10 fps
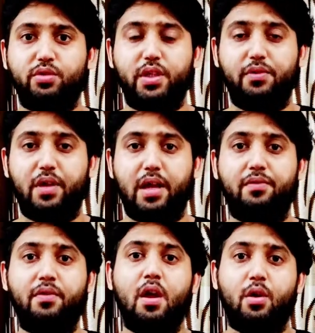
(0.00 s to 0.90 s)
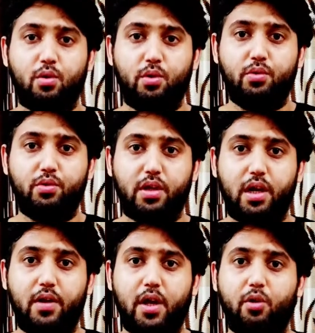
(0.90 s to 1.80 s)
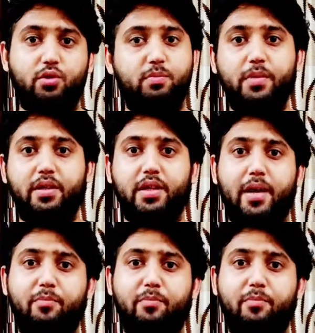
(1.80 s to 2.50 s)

जी फाइव को यूज़ करा हुआ है और उसमें यार